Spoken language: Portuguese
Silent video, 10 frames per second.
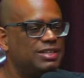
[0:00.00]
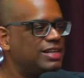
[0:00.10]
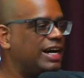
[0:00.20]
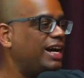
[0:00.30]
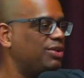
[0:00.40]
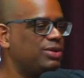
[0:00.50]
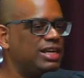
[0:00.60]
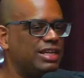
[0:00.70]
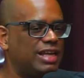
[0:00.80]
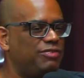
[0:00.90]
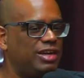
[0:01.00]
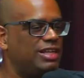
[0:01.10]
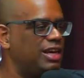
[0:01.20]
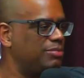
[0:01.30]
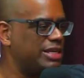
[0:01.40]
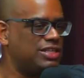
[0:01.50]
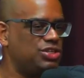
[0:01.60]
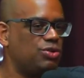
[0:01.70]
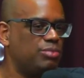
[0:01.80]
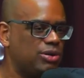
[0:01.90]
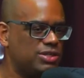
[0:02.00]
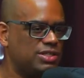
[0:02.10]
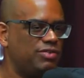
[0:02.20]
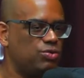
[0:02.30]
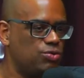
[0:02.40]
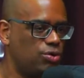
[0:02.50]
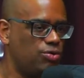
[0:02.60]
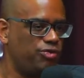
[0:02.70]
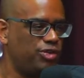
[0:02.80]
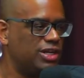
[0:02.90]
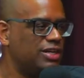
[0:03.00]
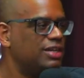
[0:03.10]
caro que ia estar tá vendendo, mas que tinha alguma coisa a ver com golfe